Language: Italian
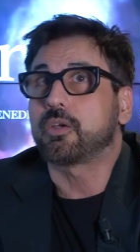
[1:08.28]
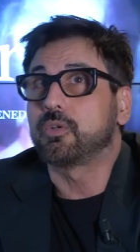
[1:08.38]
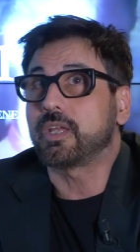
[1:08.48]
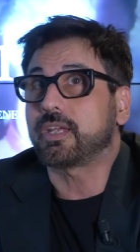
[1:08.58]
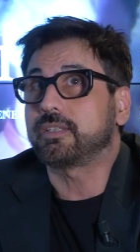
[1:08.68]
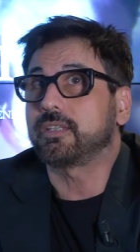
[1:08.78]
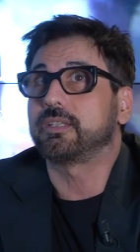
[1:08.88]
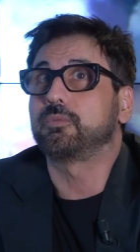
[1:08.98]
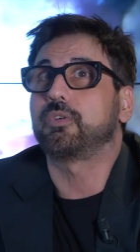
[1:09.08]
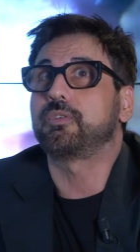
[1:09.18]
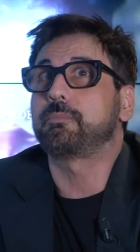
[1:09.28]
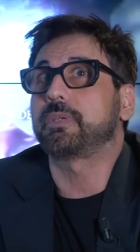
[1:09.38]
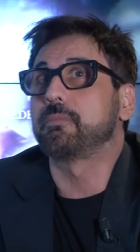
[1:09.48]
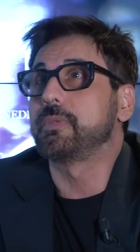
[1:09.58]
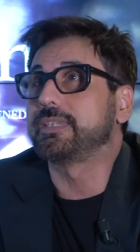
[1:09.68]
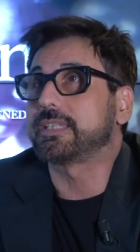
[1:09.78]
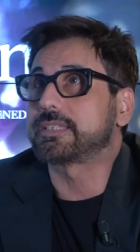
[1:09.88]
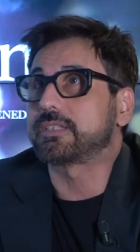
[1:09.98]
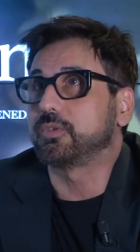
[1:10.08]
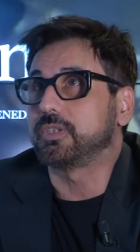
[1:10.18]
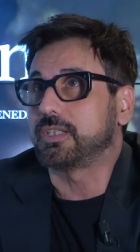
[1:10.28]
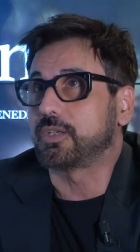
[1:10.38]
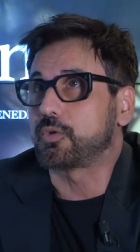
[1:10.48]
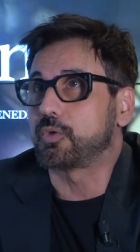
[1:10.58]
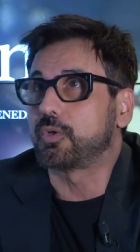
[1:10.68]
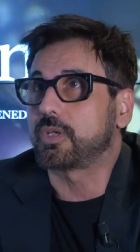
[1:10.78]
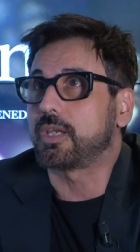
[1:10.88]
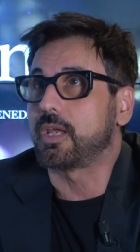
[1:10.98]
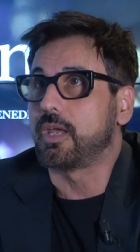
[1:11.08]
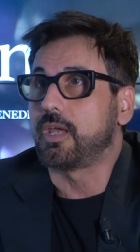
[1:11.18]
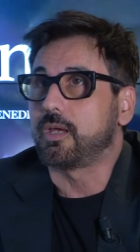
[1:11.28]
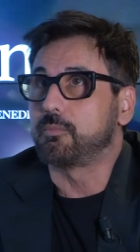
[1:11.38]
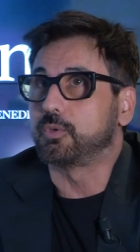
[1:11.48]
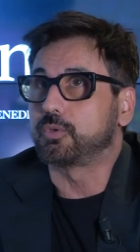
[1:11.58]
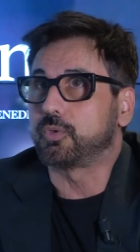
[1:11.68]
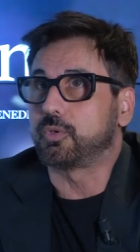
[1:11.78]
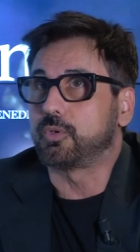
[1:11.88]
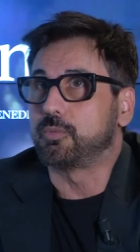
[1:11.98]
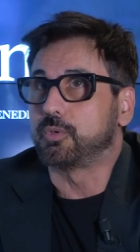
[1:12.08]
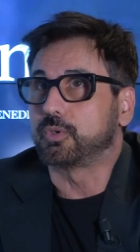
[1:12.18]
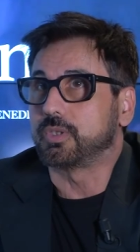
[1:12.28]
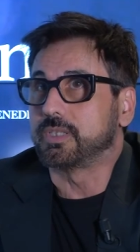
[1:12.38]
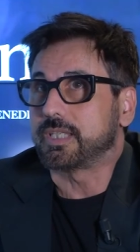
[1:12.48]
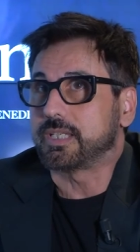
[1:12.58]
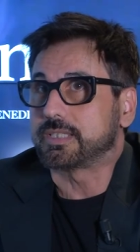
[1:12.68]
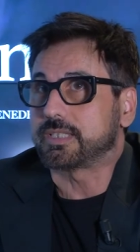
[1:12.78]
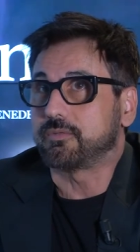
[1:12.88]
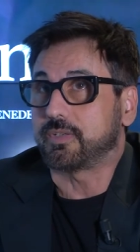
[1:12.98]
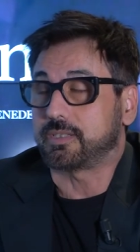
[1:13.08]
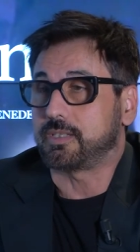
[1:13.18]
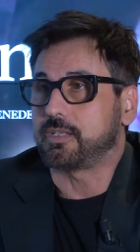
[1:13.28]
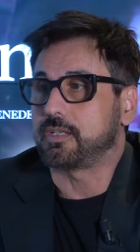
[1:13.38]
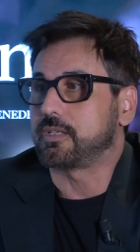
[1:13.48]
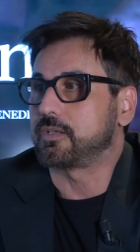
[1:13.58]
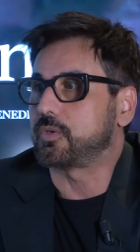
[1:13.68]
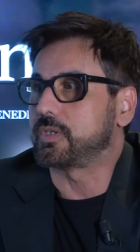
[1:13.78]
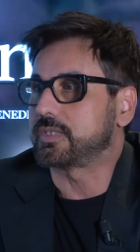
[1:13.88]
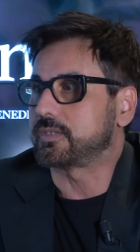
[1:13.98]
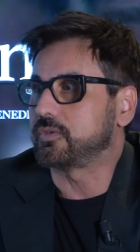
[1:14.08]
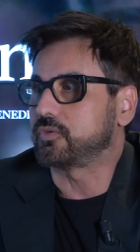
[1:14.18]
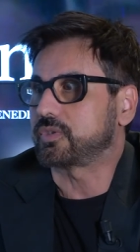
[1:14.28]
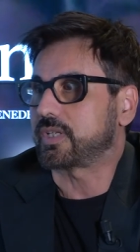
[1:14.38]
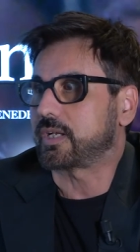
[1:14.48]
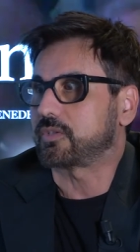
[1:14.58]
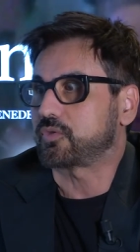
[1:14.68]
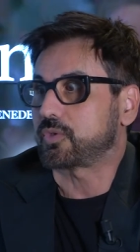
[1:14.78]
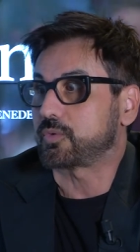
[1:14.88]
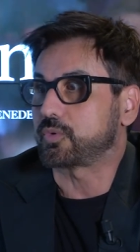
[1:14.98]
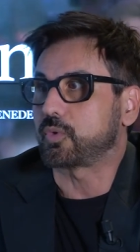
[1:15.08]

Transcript: con anche delle nuove pigmentazioni di colori molto, molto intense, infatti in collezione ci sarà cioè, questo